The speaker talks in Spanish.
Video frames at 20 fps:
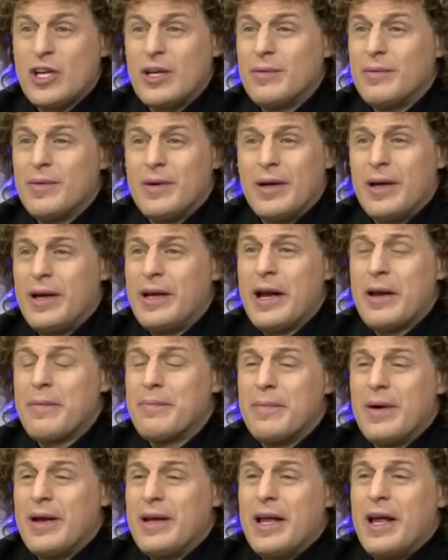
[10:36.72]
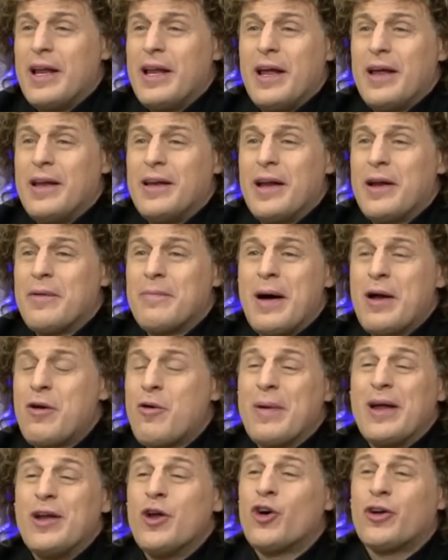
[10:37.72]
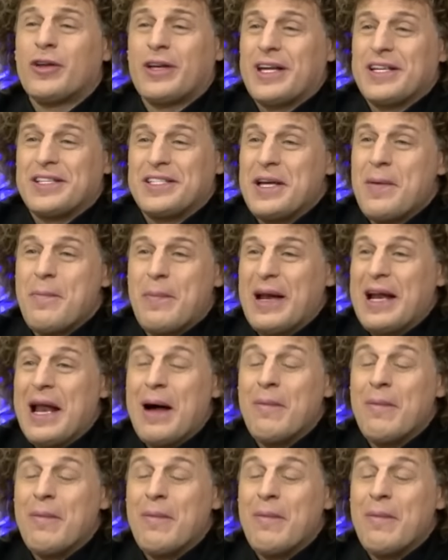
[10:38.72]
el, los El, hermano menor que siempre la